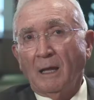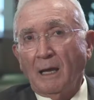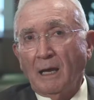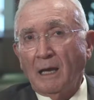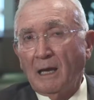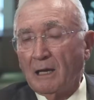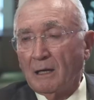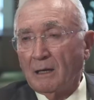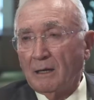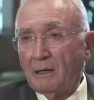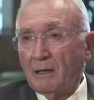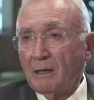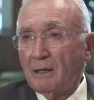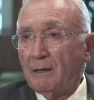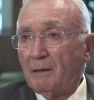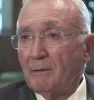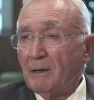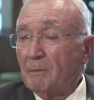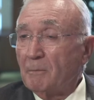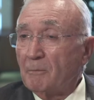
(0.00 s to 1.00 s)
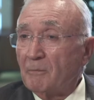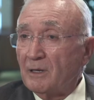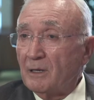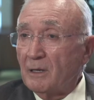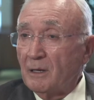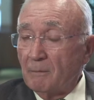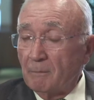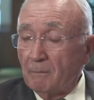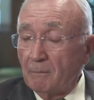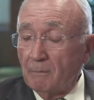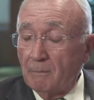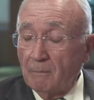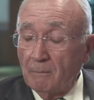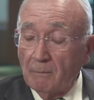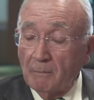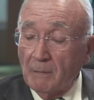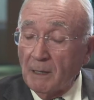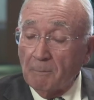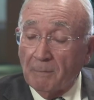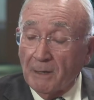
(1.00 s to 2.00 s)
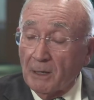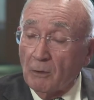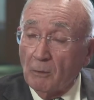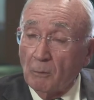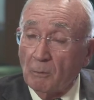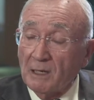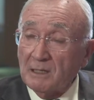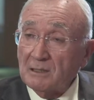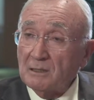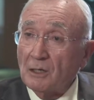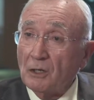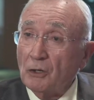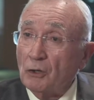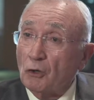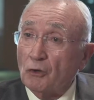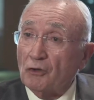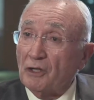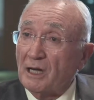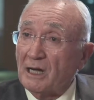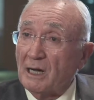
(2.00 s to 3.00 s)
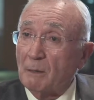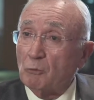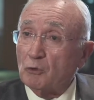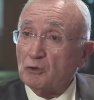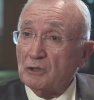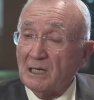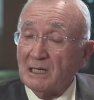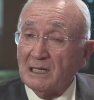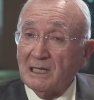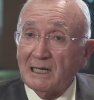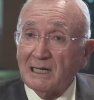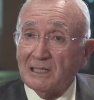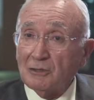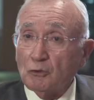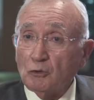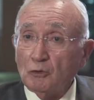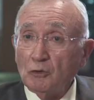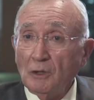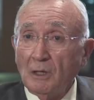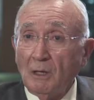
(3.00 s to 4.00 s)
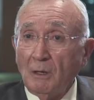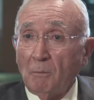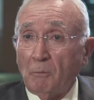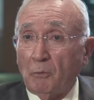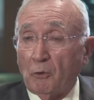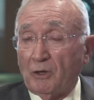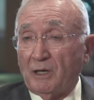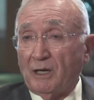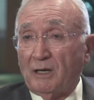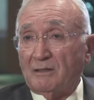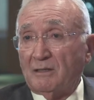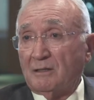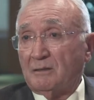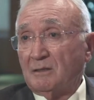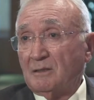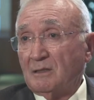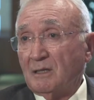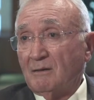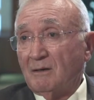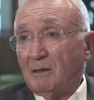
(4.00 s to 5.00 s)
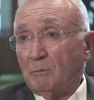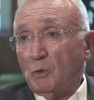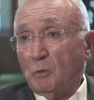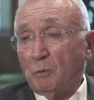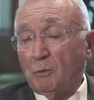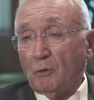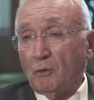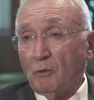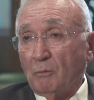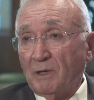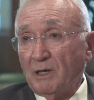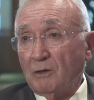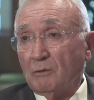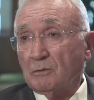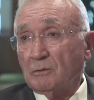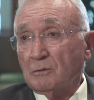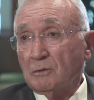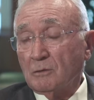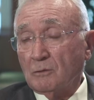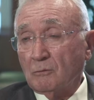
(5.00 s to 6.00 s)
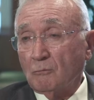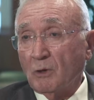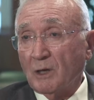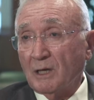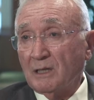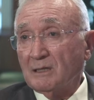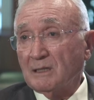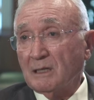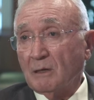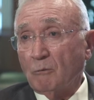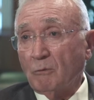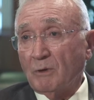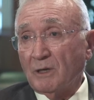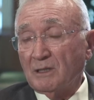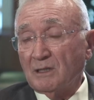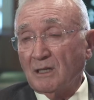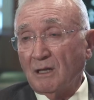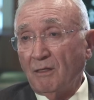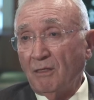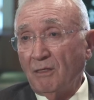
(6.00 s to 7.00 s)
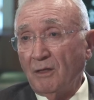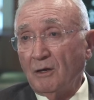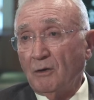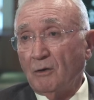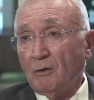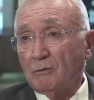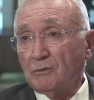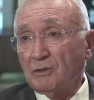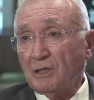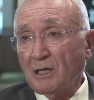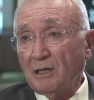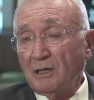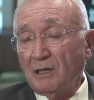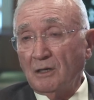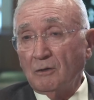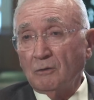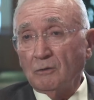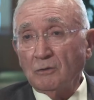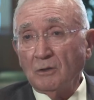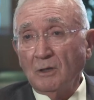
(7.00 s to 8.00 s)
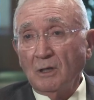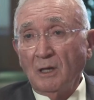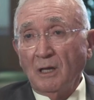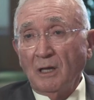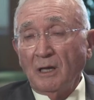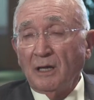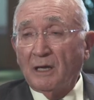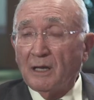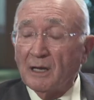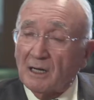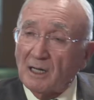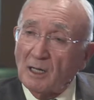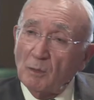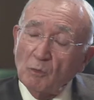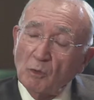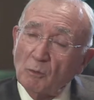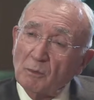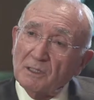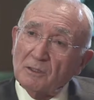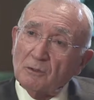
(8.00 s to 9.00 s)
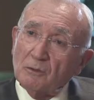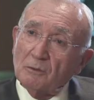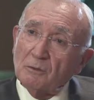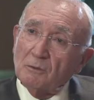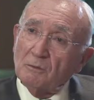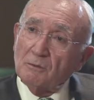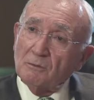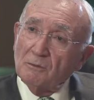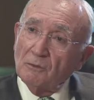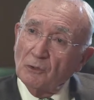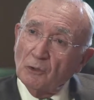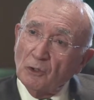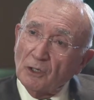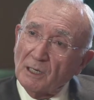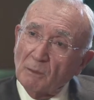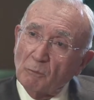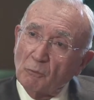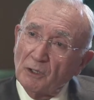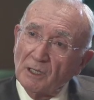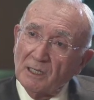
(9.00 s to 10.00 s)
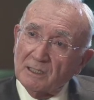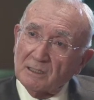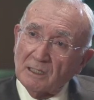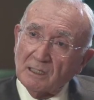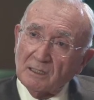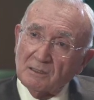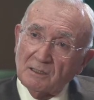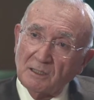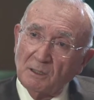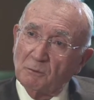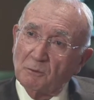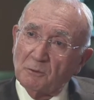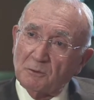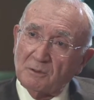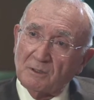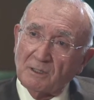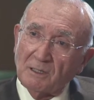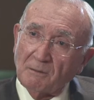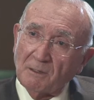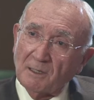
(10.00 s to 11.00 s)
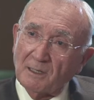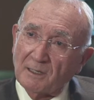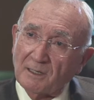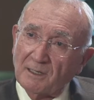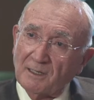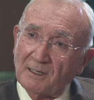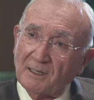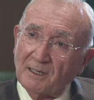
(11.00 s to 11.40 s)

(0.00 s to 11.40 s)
En, la, en, Maspalomas no llegamos al caso porque necesitábamos por lo menos 40 o 45 técnicos y en aquel momento no era muy atractivo trabajar en